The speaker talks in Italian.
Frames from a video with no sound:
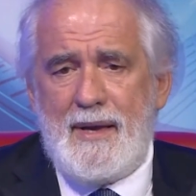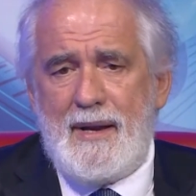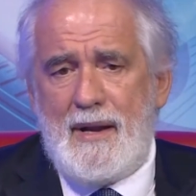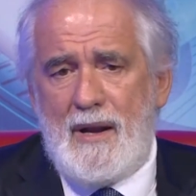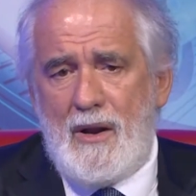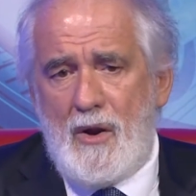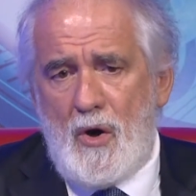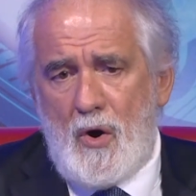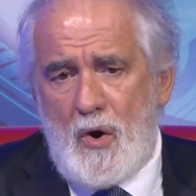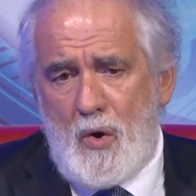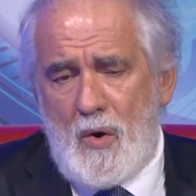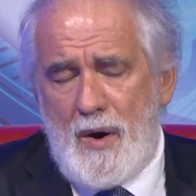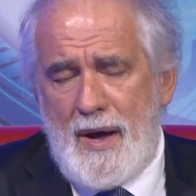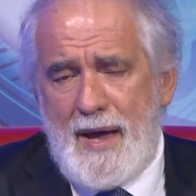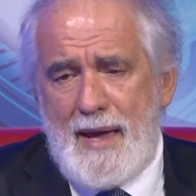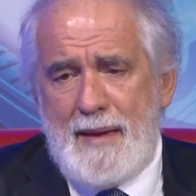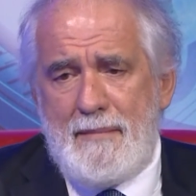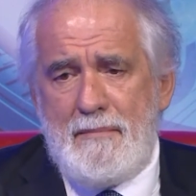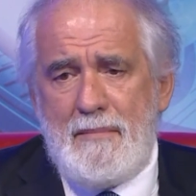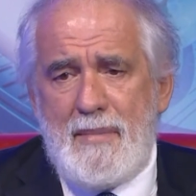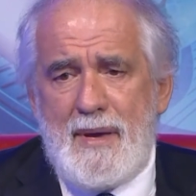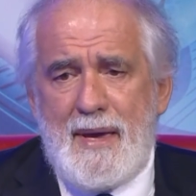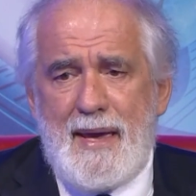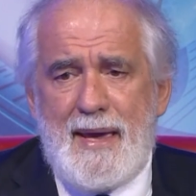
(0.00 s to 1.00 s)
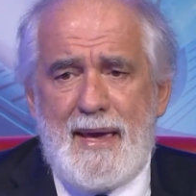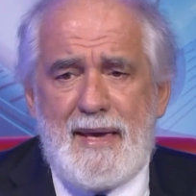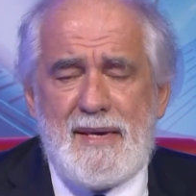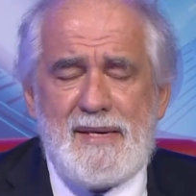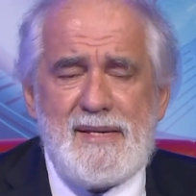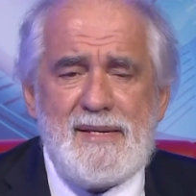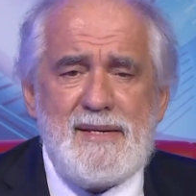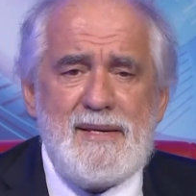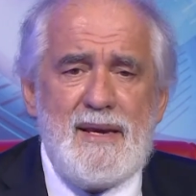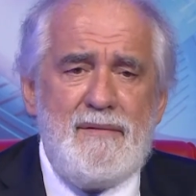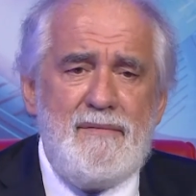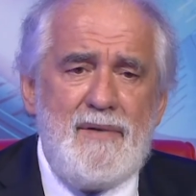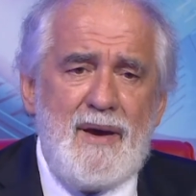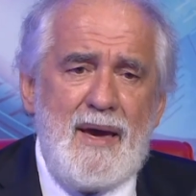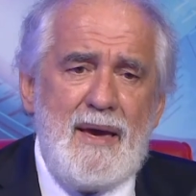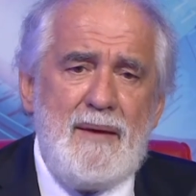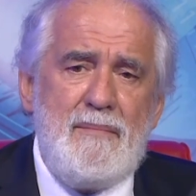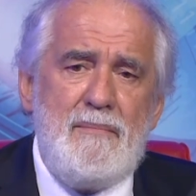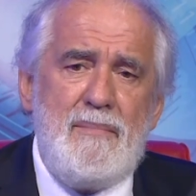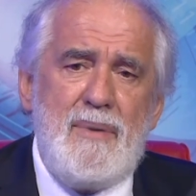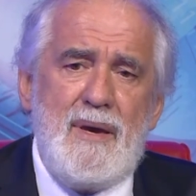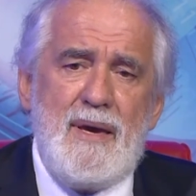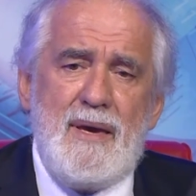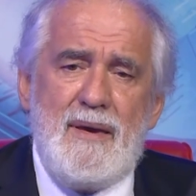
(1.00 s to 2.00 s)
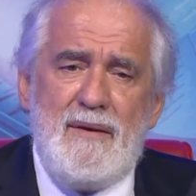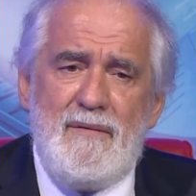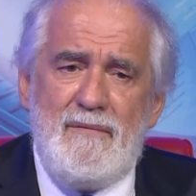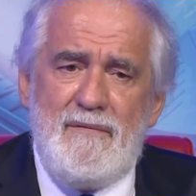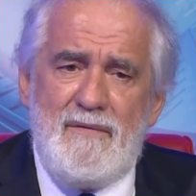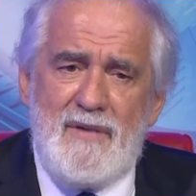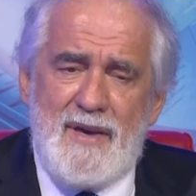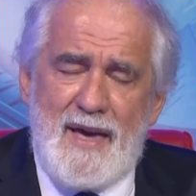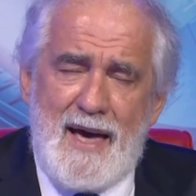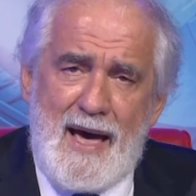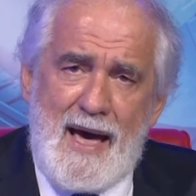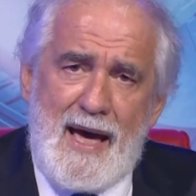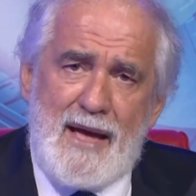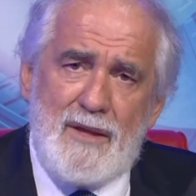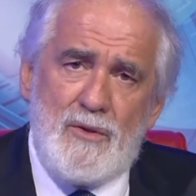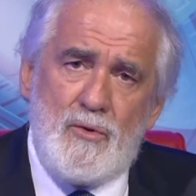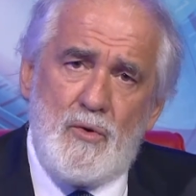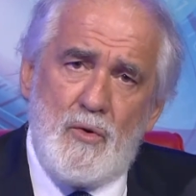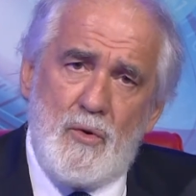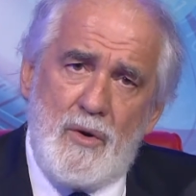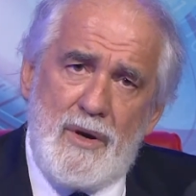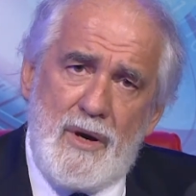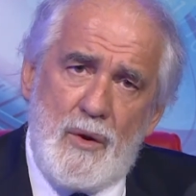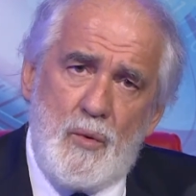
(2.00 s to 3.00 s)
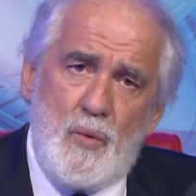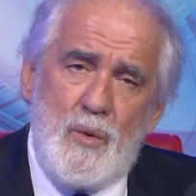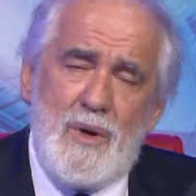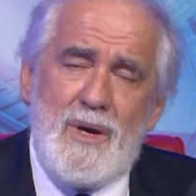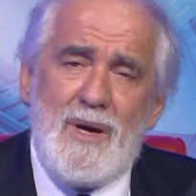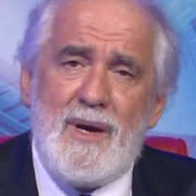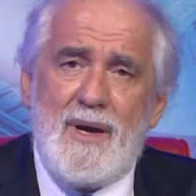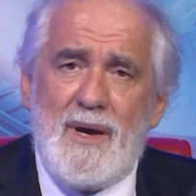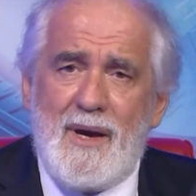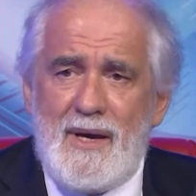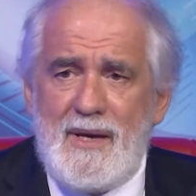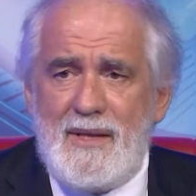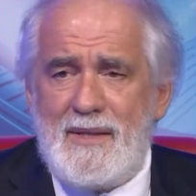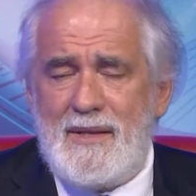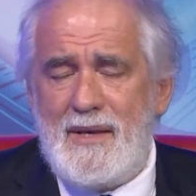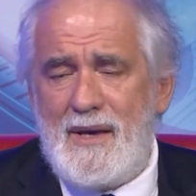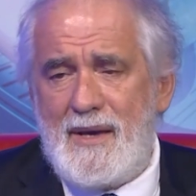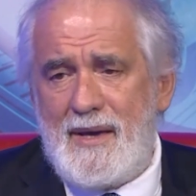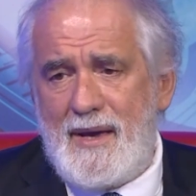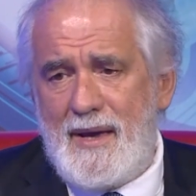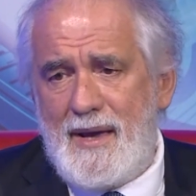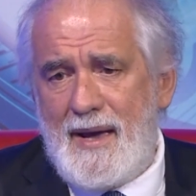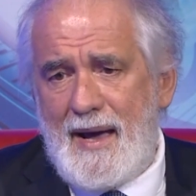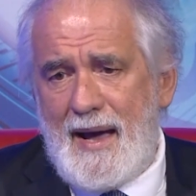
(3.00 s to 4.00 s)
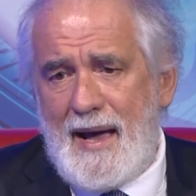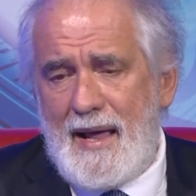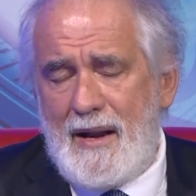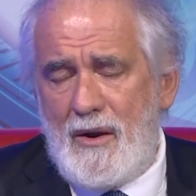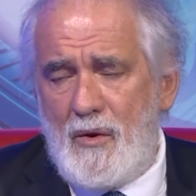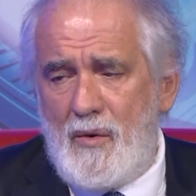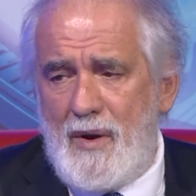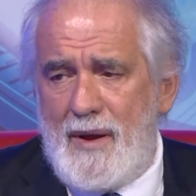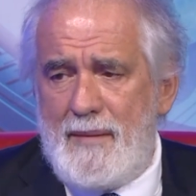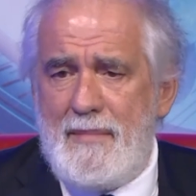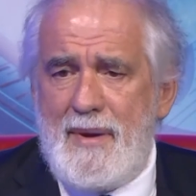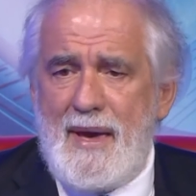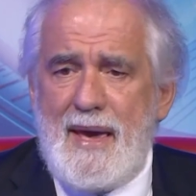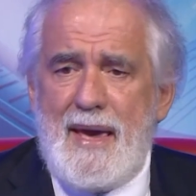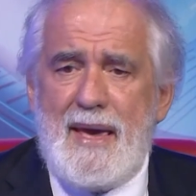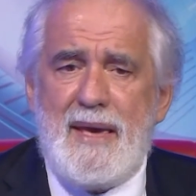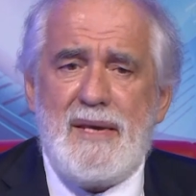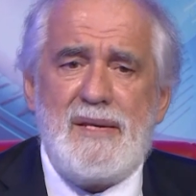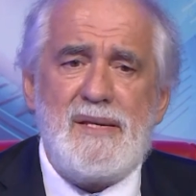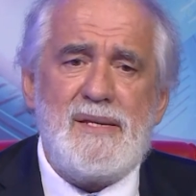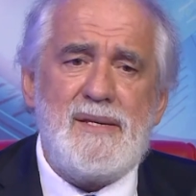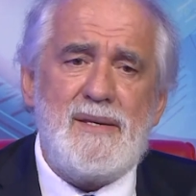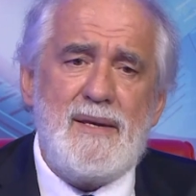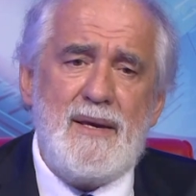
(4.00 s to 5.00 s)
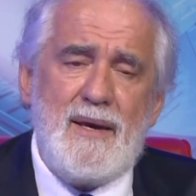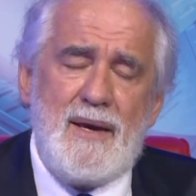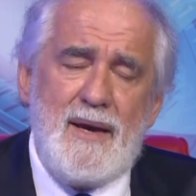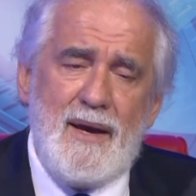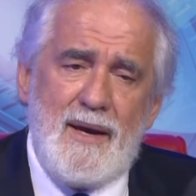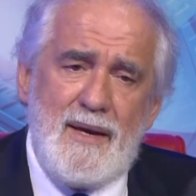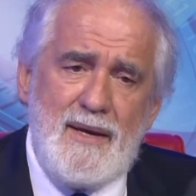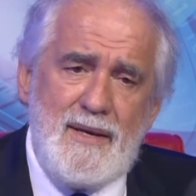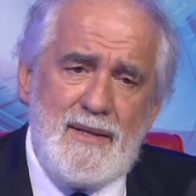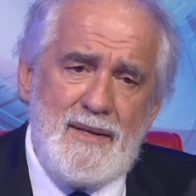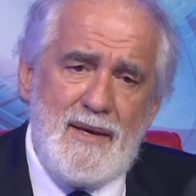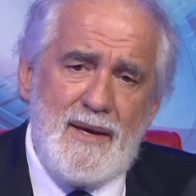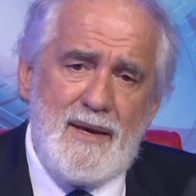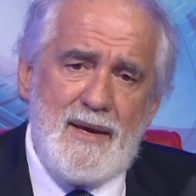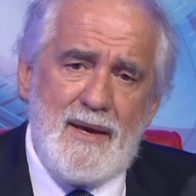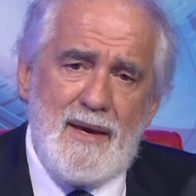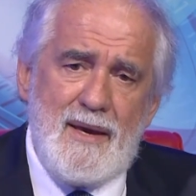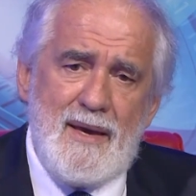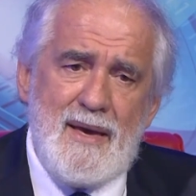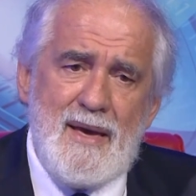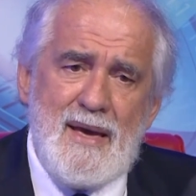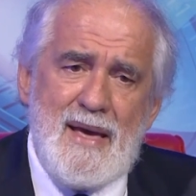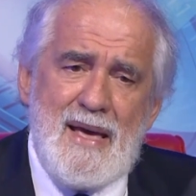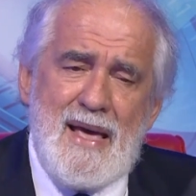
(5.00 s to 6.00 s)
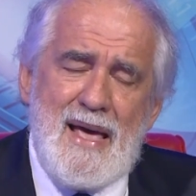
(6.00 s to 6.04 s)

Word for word: l'OMS avrebbe inviato e qui critiche all'OMS, critiche